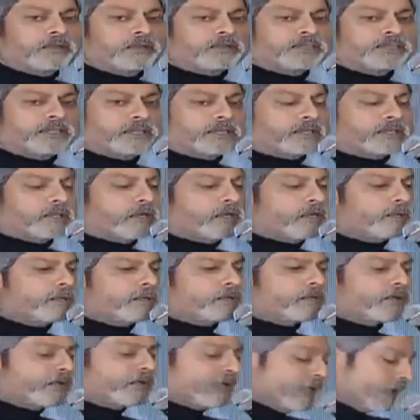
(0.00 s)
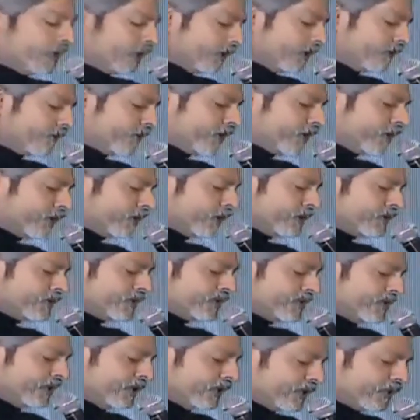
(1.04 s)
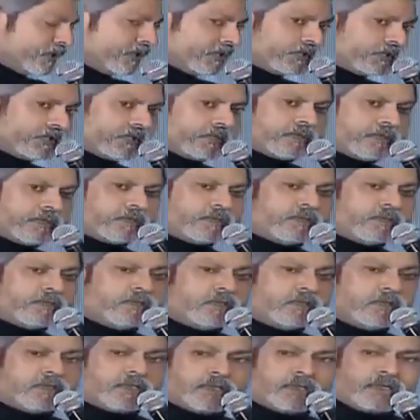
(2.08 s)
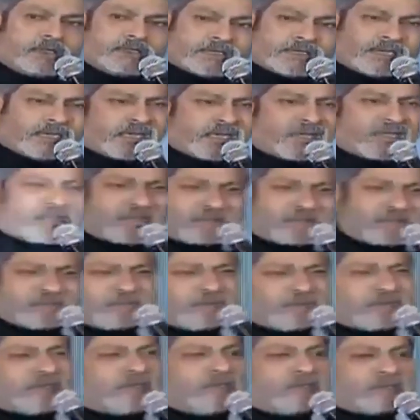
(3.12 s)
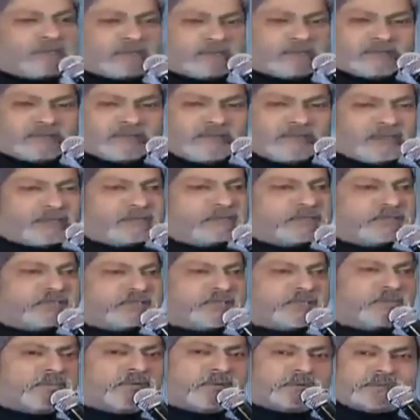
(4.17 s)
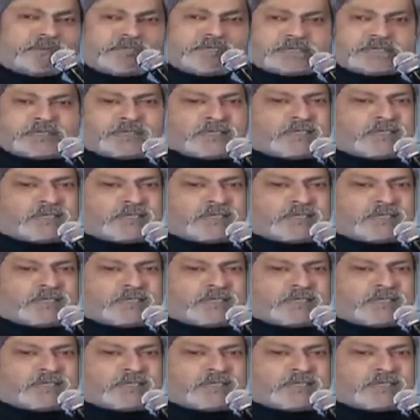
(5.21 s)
సెట్కి వెళ్ళినప్పుడు కూడా ఏంటి వాళ్ళ సీన్ అంటే చాలా కూల్గా ఏమని సార్ మామూలు సార్